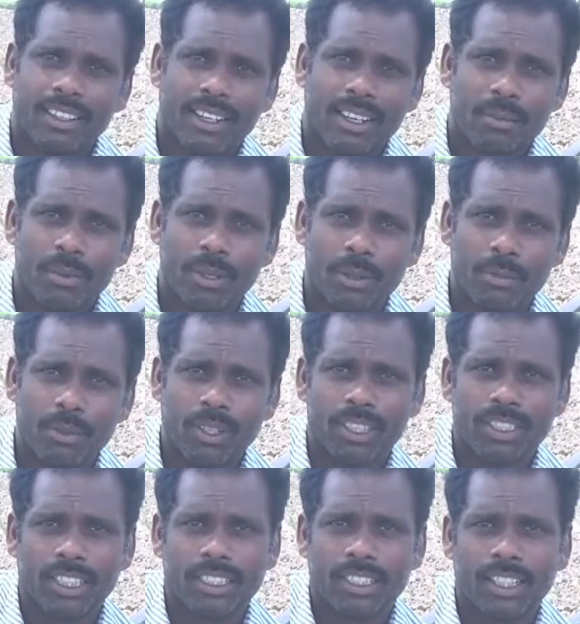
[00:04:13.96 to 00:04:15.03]
నా పేరు బోల్ల
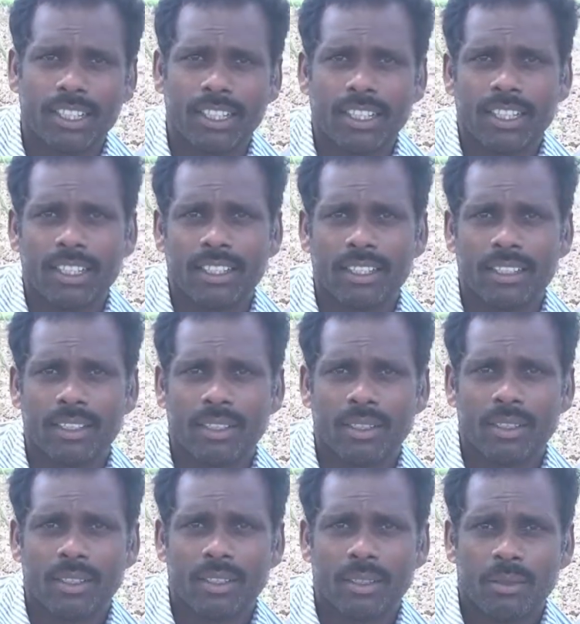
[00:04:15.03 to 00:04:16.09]
సత్తిరెడ్డి
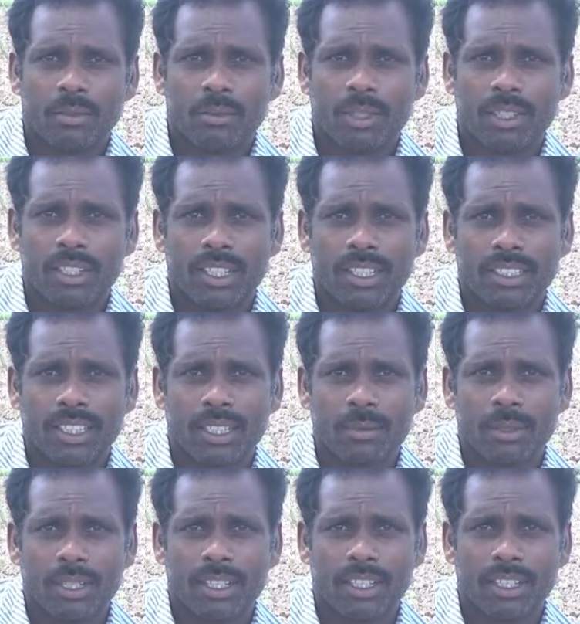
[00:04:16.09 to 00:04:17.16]
మాది
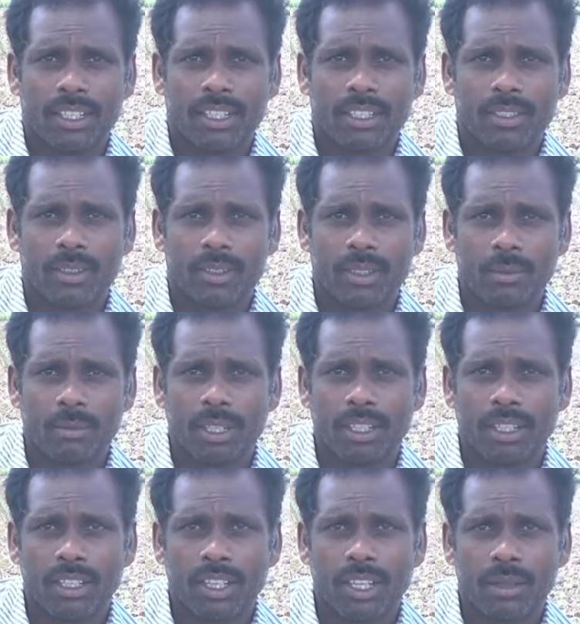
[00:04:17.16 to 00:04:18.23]
నర్సకపేట ఇల్లంతకుంట
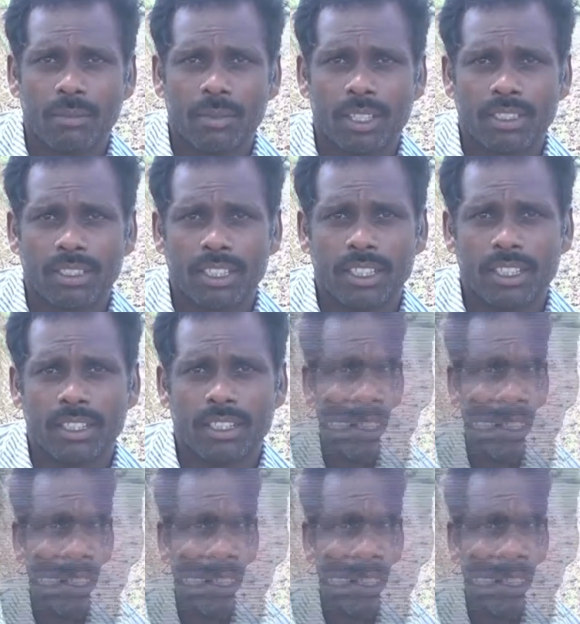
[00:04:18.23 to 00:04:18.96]
మండల్ కరీంనగర్ జిల్లా